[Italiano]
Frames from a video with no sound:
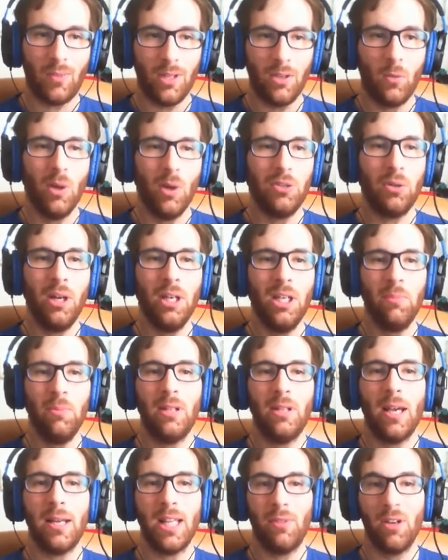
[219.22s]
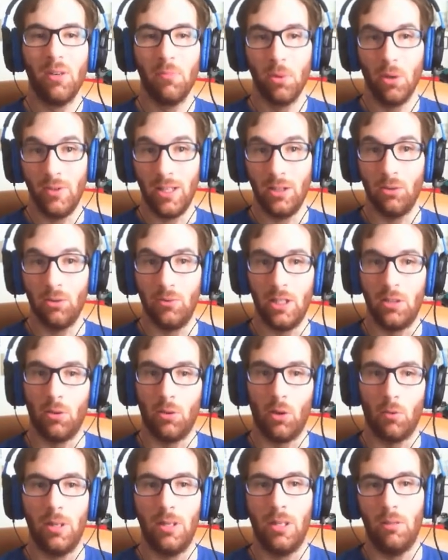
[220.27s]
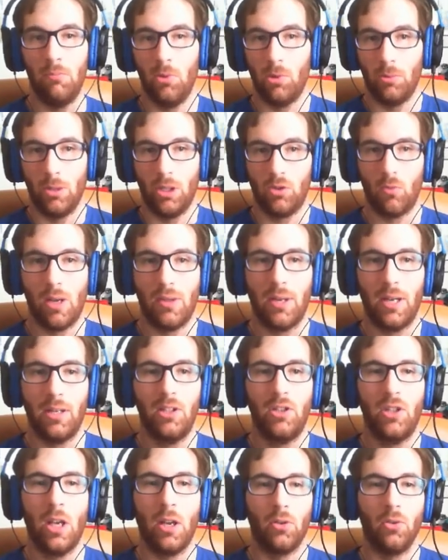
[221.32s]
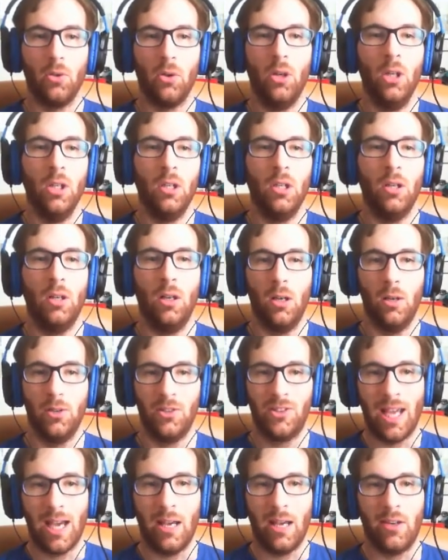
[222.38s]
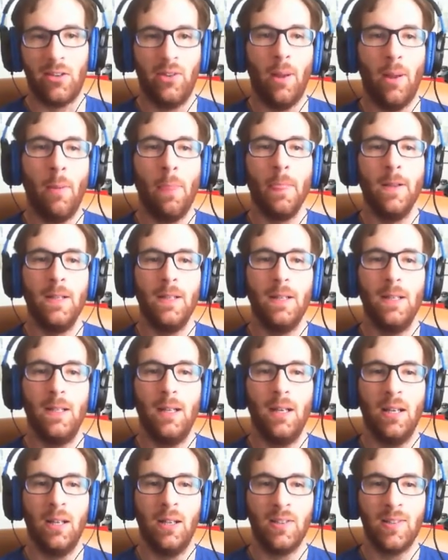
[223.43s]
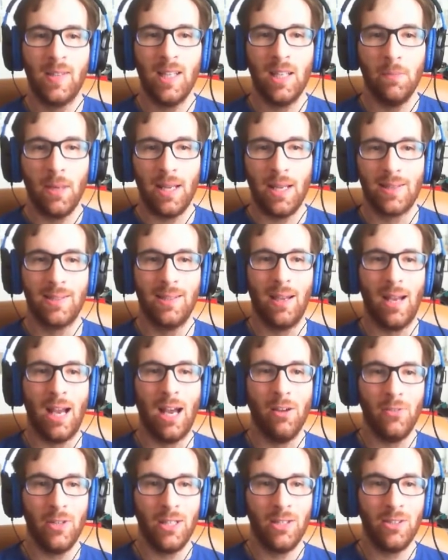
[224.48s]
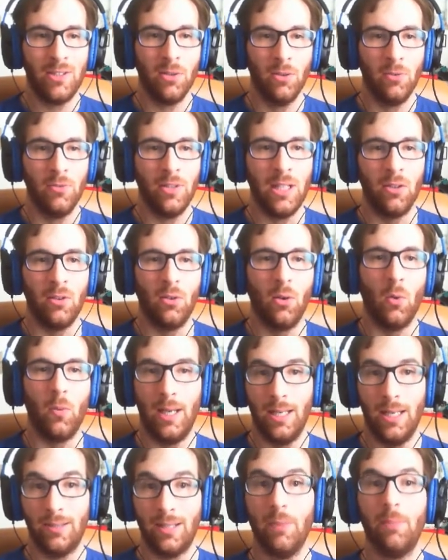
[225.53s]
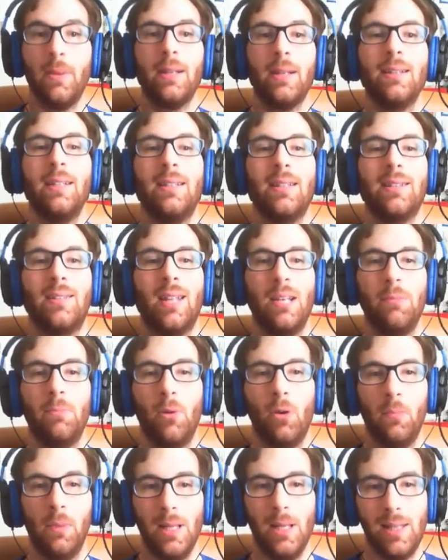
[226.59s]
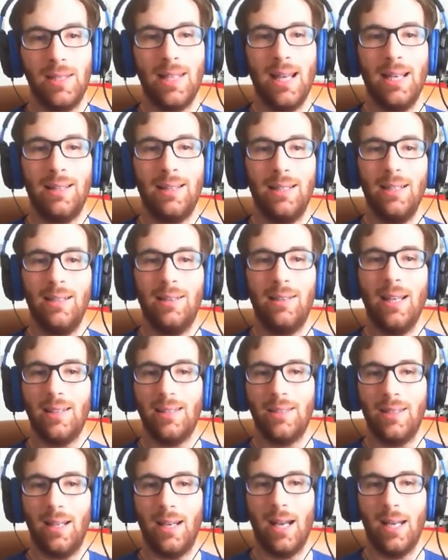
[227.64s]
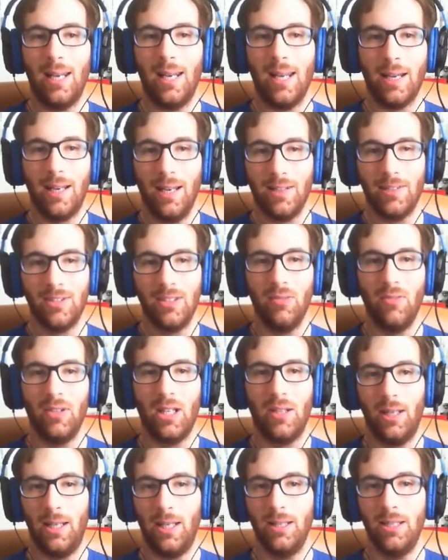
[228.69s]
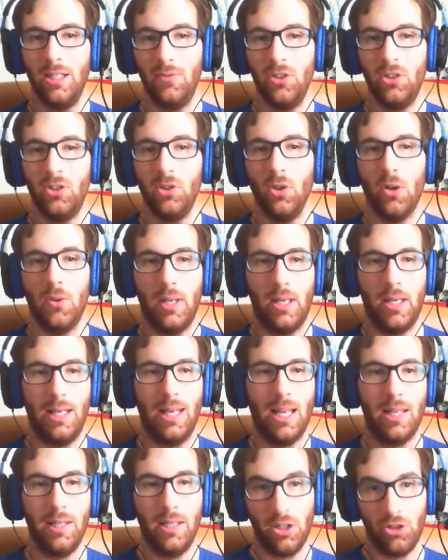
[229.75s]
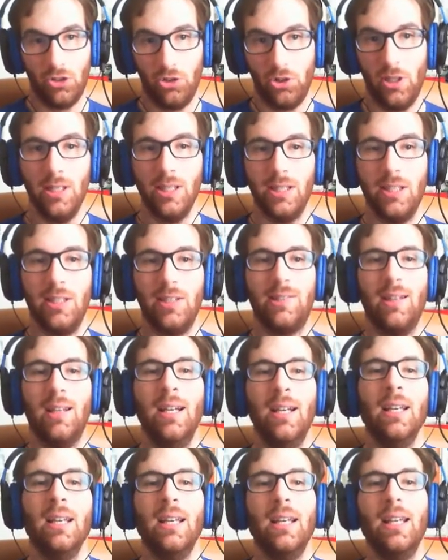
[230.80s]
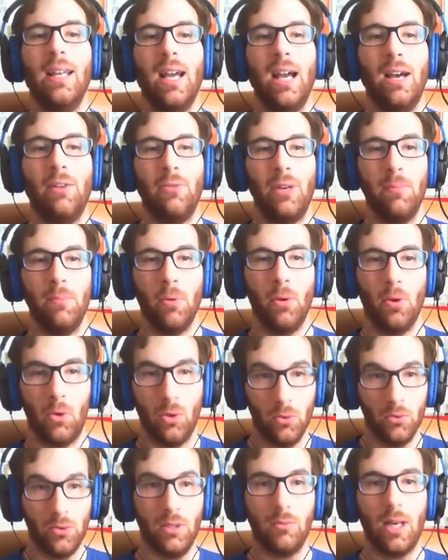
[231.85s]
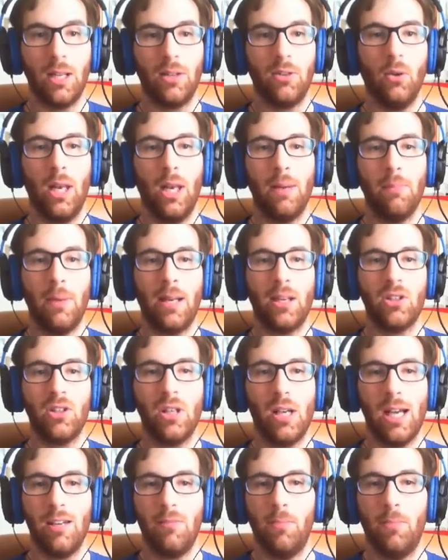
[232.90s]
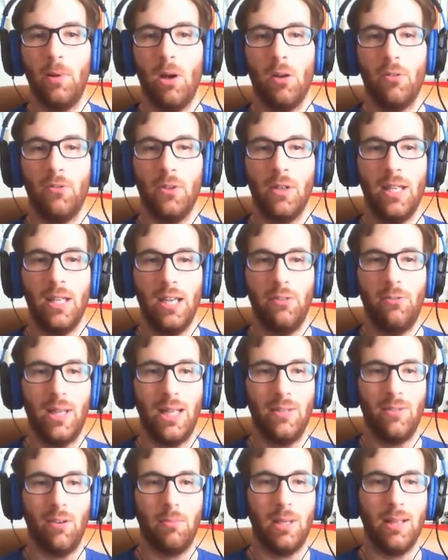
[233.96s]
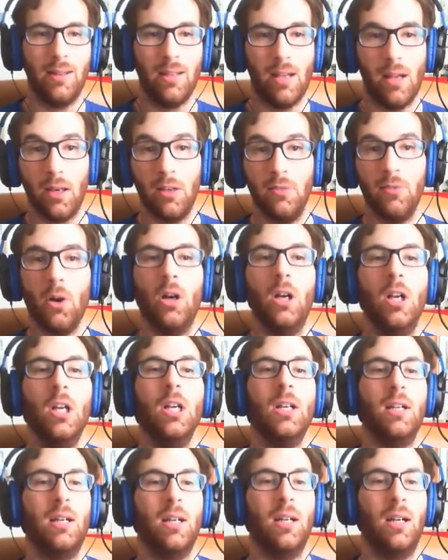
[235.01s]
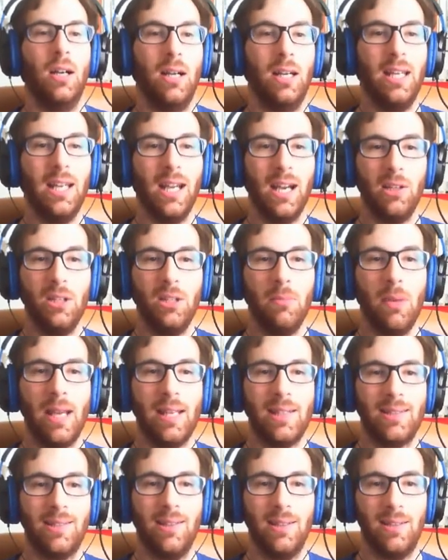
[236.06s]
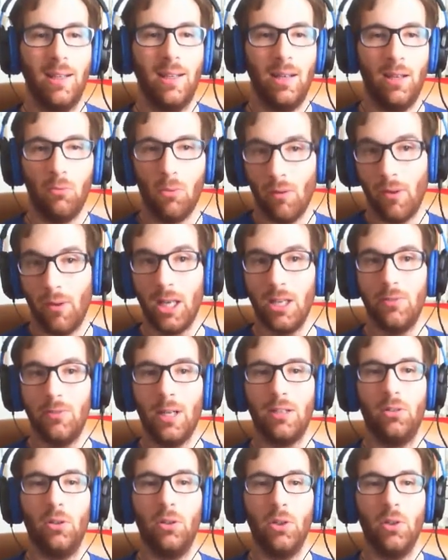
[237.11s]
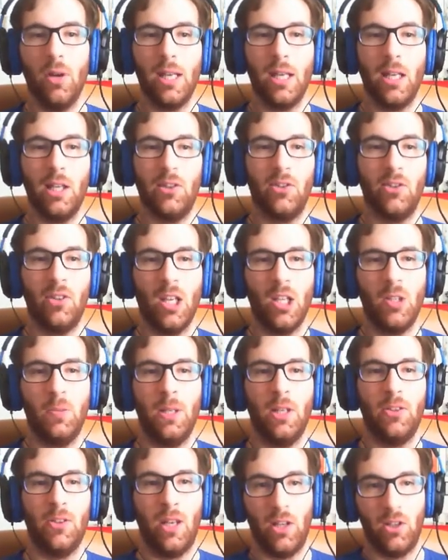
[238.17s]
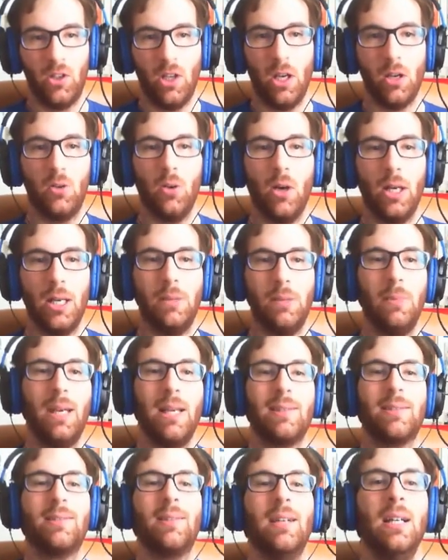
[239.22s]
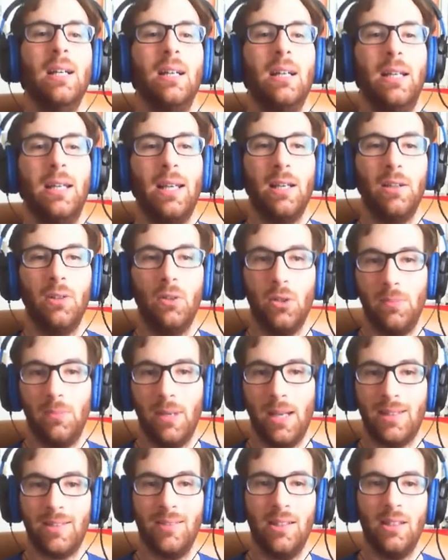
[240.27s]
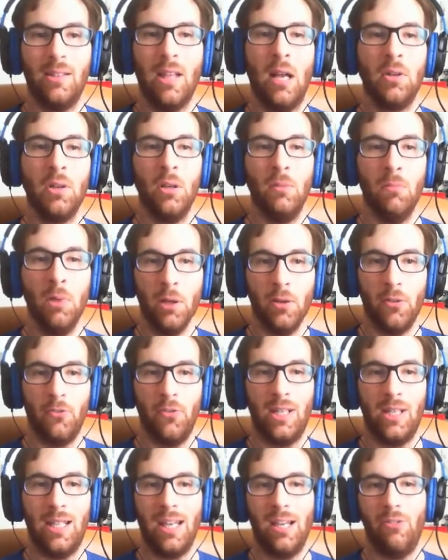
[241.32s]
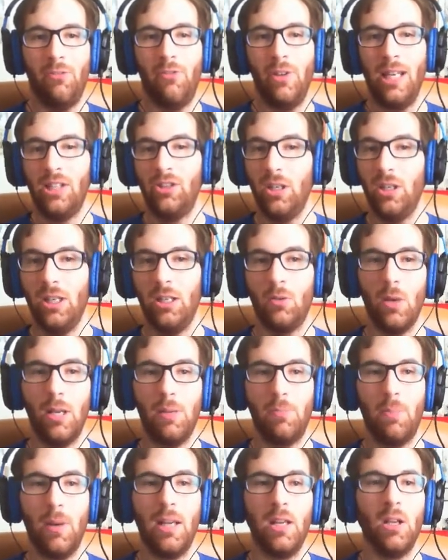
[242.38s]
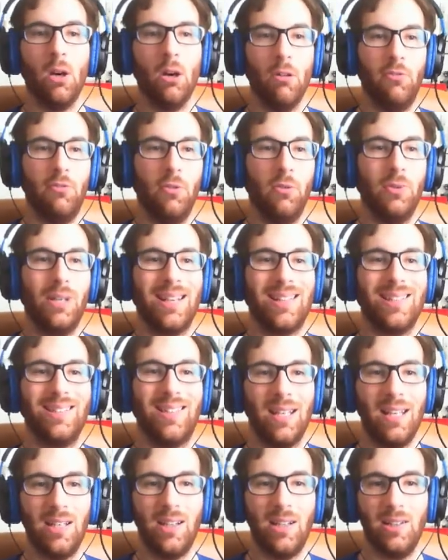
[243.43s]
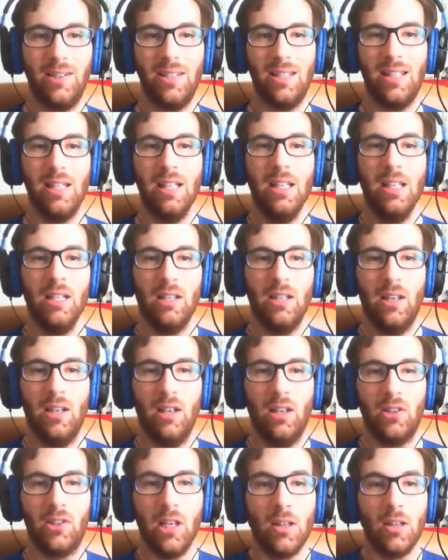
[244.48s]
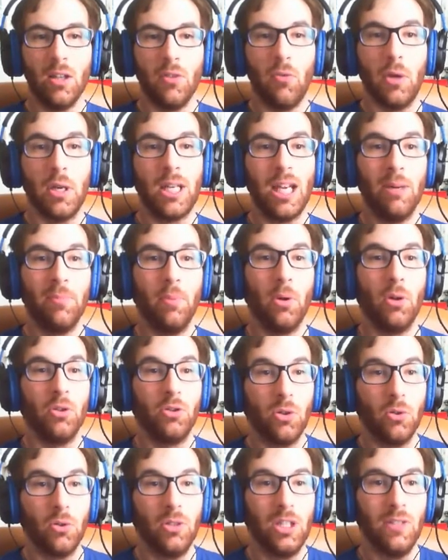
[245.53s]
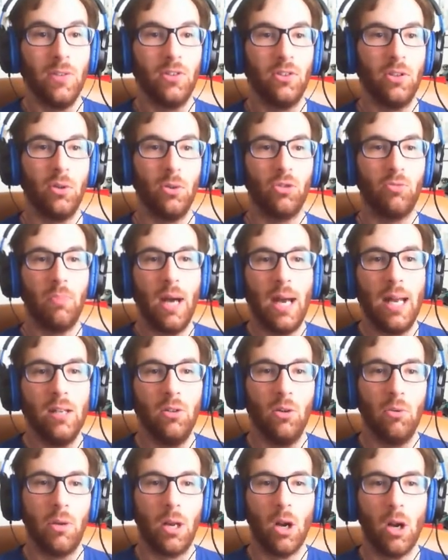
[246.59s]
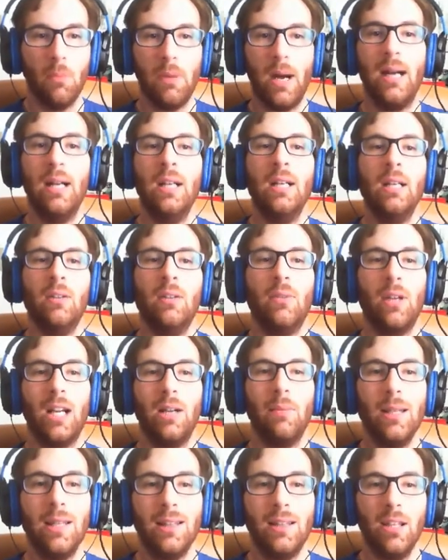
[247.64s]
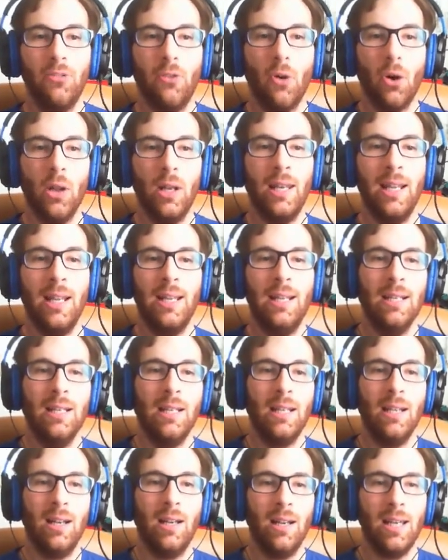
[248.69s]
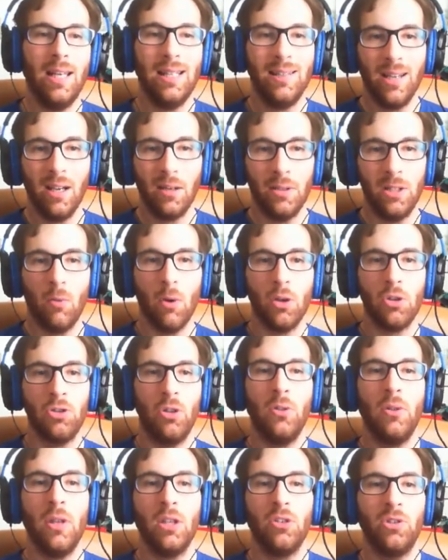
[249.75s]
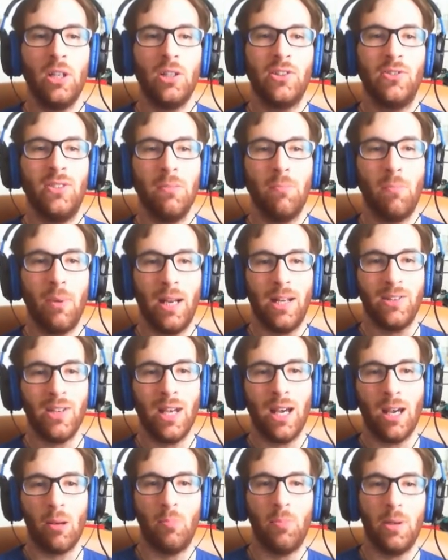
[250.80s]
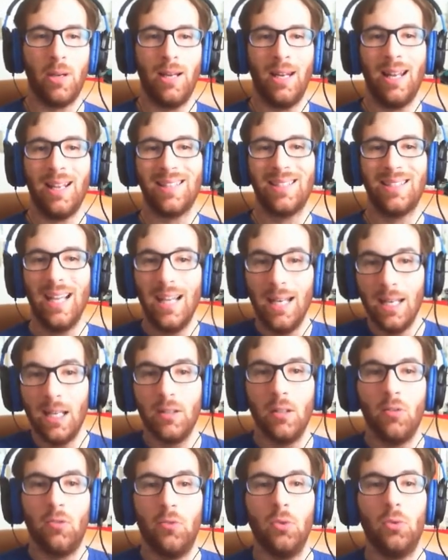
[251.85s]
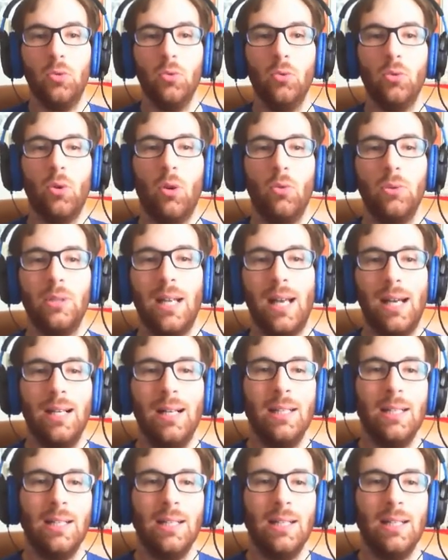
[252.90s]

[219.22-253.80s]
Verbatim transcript: quattro anni più tardi avrebbero vinto il titolo, quindi non una squadra di certo scarsa. Eh, se i Mets avessero vinto quelle tre partite sarebbero balzati in testa alla classifica della divisione, la National League East, e avrebbero continuato la marcia ai playoff che effettivamente arrivò. Uh, erano i Mets del nuovo arrivato Ioannis Cespedes che c'è ancora nei Mets, erano i Mets di Daniel Murphy che fece in quei playoff una streak di uh, sette fuoricampo consecutivi se non sbaglio, una roba veramente folle, ed erano i Washington Nationals di Bryce Harper, la stella del futuro, una